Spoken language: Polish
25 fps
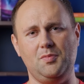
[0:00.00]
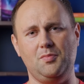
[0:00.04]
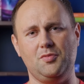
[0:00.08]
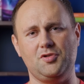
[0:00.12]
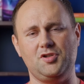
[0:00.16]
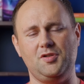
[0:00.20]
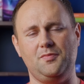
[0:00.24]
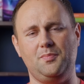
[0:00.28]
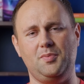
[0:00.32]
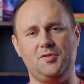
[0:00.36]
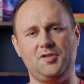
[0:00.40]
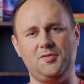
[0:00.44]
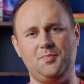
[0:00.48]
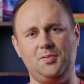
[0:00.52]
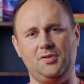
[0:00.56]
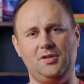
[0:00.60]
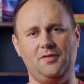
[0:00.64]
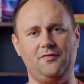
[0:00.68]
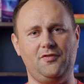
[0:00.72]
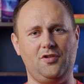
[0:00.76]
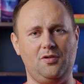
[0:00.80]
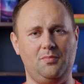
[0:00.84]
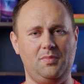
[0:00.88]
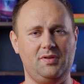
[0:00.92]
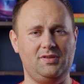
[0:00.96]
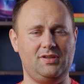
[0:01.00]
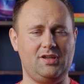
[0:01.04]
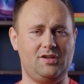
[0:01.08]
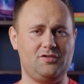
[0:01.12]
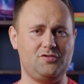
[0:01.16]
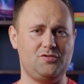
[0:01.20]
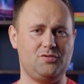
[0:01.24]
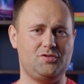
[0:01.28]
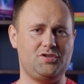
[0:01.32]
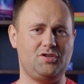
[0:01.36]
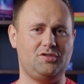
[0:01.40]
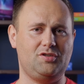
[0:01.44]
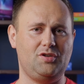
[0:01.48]
mi może pod spodem w
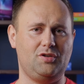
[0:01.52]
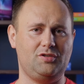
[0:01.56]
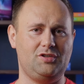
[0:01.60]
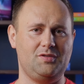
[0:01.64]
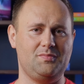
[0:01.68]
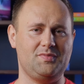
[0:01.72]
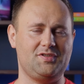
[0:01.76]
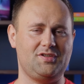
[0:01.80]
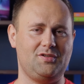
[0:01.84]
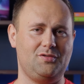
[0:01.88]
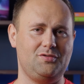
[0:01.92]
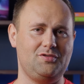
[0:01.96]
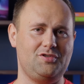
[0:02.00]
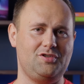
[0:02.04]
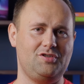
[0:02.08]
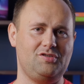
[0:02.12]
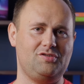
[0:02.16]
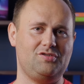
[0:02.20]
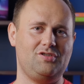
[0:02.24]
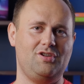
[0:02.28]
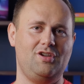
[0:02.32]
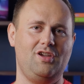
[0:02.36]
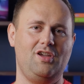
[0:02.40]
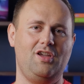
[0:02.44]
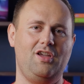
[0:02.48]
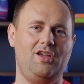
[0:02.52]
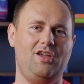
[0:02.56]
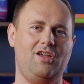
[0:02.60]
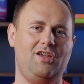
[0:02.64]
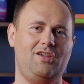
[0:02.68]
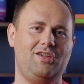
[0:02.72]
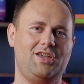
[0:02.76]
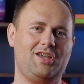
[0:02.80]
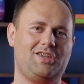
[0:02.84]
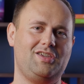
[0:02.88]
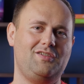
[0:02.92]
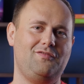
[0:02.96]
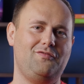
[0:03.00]
komentarzu, co Ty o tym sądzisz,
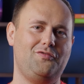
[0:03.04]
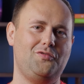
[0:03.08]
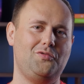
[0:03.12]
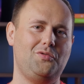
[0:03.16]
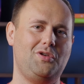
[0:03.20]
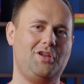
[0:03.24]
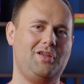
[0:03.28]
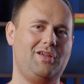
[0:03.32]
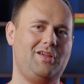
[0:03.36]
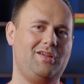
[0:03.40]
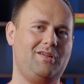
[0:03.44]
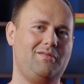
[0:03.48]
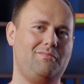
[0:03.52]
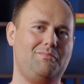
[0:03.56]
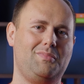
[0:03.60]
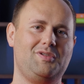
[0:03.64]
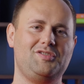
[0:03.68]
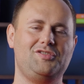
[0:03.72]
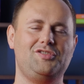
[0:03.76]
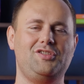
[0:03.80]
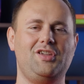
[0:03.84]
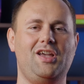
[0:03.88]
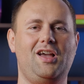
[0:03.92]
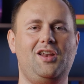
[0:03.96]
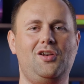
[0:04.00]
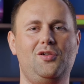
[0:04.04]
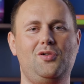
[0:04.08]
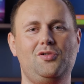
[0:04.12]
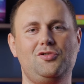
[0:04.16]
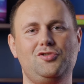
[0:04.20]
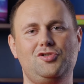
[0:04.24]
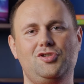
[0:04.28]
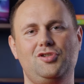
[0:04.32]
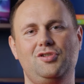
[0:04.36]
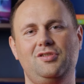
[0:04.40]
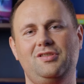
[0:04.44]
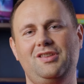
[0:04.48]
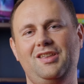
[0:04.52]
jaki w ogóle masz dialog,
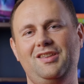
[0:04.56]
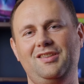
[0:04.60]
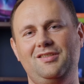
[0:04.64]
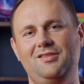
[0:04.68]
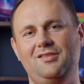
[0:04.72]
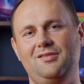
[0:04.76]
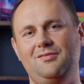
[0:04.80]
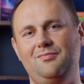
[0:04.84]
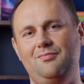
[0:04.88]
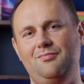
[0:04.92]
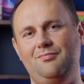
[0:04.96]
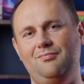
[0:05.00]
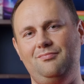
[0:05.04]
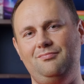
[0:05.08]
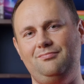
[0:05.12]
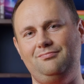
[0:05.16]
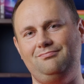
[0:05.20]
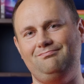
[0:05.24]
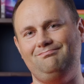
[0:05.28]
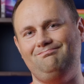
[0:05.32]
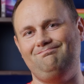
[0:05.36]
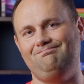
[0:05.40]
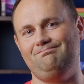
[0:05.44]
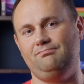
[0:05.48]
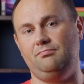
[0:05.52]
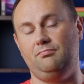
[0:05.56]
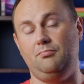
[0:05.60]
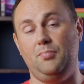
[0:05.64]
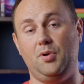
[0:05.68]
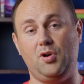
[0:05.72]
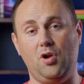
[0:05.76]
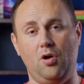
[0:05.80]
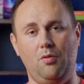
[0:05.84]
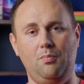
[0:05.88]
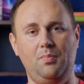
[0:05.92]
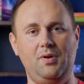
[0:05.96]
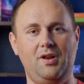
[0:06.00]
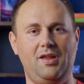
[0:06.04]
czy ten
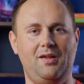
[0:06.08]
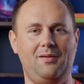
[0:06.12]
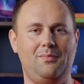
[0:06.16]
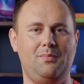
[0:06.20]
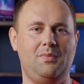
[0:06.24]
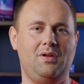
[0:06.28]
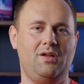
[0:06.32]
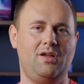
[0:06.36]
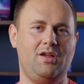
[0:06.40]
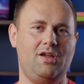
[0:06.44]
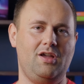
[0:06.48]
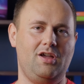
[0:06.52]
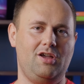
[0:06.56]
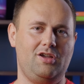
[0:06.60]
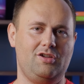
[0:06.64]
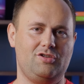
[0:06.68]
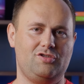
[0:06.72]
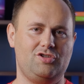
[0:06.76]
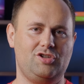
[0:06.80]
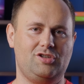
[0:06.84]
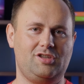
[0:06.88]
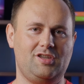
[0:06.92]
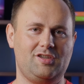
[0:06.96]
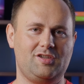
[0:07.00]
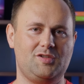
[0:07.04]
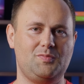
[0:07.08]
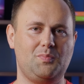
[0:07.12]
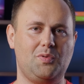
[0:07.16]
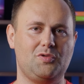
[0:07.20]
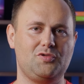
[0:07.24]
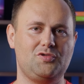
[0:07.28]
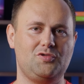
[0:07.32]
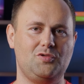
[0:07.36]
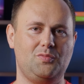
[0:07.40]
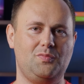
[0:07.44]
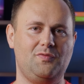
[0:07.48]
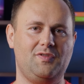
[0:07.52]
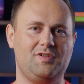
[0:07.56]
problem, czy ten
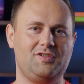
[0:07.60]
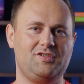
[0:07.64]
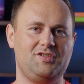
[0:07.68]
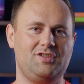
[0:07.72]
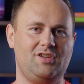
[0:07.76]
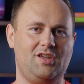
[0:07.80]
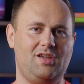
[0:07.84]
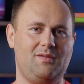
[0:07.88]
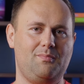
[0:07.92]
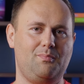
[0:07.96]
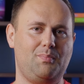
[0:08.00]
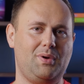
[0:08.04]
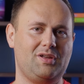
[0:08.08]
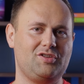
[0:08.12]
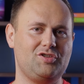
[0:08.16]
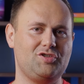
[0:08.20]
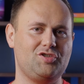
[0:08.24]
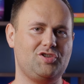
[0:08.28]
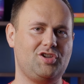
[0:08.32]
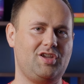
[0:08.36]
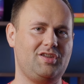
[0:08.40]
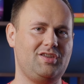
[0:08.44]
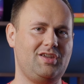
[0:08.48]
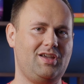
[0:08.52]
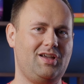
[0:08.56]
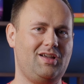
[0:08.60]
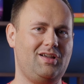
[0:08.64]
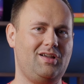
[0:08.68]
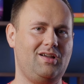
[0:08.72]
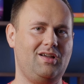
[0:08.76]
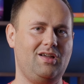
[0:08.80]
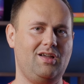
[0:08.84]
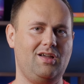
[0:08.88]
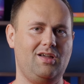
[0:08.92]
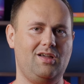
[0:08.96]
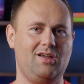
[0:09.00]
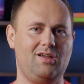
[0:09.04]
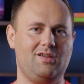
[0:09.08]
sposób właśnie patrzenia,
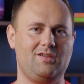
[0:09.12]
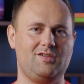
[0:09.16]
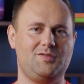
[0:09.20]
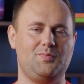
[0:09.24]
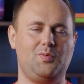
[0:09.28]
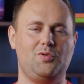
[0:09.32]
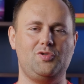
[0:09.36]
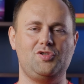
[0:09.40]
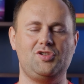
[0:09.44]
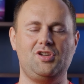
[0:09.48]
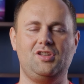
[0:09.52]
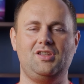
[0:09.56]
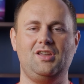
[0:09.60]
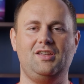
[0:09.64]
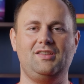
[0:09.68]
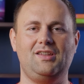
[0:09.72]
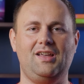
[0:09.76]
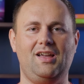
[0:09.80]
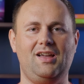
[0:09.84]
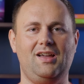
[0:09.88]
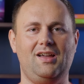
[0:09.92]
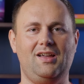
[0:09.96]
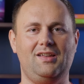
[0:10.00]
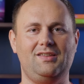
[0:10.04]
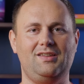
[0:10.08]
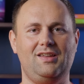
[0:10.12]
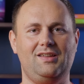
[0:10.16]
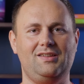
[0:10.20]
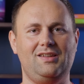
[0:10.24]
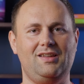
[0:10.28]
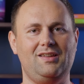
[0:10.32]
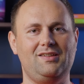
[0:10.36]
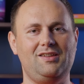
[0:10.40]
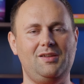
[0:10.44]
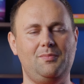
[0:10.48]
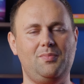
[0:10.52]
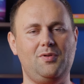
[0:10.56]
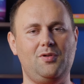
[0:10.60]
spojrzenia na, na,
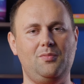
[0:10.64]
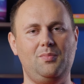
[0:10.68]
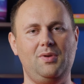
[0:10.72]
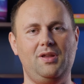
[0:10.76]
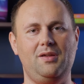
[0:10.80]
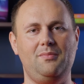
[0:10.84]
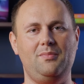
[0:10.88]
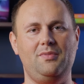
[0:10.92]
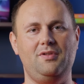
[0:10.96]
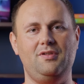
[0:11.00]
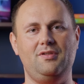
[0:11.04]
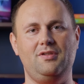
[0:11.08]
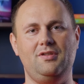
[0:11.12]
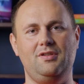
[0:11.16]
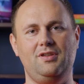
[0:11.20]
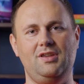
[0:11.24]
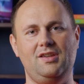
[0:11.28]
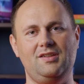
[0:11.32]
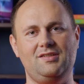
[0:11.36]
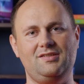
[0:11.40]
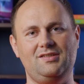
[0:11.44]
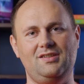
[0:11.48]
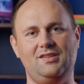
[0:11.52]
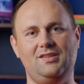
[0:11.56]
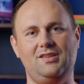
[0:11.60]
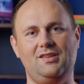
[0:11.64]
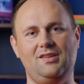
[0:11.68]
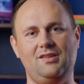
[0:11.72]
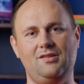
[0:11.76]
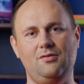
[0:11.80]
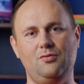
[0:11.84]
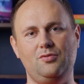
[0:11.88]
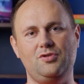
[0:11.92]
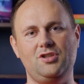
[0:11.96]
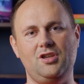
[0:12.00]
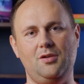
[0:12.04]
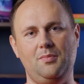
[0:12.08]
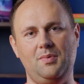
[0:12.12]
na te problemy jest
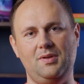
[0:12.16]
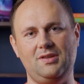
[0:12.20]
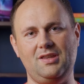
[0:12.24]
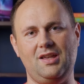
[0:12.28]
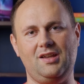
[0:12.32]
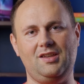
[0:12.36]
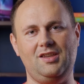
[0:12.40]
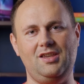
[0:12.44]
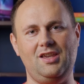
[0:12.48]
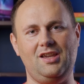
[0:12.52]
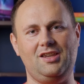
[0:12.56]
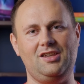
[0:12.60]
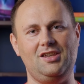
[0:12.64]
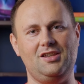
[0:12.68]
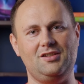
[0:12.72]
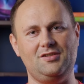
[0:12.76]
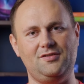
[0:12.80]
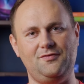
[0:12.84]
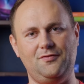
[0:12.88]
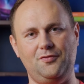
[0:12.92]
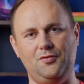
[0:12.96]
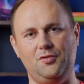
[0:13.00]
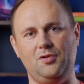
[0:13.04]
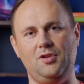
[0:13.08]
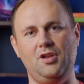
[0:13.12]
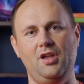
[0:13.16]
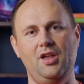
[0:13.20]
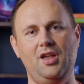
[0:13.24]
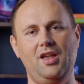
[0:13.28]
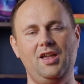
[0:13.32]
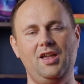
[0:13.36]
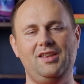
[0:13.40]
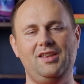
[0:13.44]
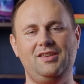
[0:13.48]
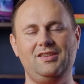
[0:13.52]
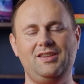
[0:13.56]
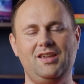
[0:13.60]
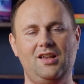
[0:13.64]
u Ciebie taki, jaki jest Twój
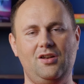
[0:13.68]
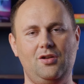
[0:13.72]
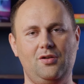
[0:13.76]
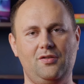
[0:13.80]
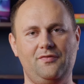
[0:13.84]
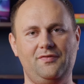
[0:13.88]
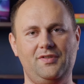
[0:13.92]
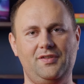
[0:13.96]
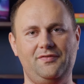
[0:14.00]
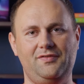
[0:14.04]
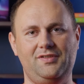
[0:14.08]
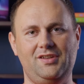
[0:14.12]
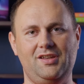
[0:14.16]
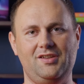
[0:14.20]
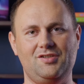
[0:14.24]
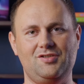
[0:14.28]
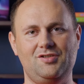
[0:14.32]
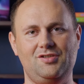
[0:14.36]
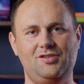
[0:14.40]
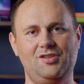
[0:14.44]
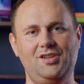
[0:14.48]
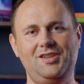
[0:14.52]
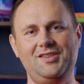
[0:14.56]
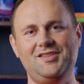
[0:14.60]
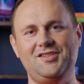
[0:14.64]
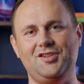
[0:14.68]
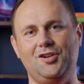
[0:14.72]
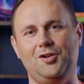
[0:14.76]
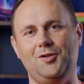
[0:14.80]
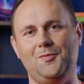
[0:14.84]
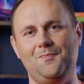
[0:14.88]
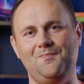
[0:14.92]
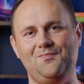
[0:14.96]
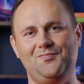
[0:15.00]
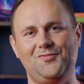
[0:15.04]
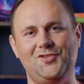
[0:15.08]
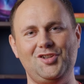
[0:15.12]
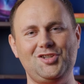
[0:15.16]
dialog wewnętrzny i co?
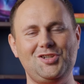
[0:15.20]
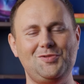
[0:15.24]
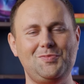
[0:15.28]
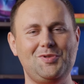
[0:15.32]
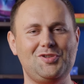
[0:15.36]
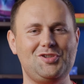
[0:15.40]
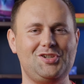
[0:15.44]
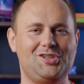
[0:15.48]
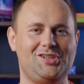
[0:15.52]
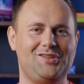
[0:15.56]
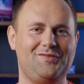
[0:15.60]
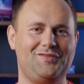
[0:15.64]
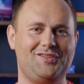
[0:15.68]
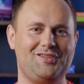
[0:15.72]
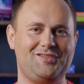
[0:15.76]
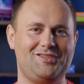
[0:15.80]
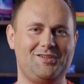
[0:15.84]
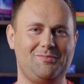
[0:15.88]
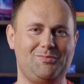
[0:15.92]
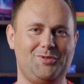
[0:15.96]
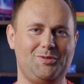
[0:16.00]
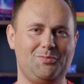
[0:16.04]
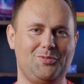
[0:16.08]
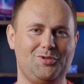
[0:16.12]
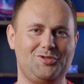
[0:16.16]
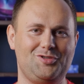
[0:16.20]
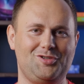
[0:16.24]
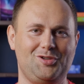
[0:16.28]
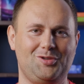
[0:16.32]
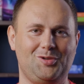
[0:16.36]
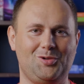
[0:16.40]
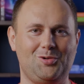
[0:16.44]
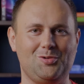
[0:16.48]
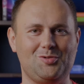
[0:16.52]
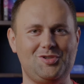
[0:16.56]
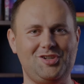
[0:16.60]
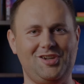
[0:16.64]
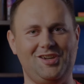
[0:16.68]
Do zobaczenia w następnym
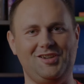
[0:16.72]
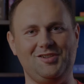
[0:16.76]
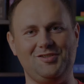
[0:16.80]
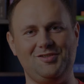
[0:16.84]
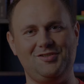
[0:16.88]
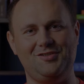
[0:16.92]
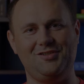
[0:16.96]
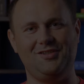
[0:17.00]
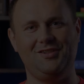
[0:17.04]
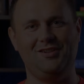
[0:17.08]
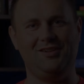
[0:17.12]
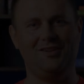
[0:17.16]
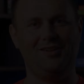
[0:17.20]
odcinku. Cześć.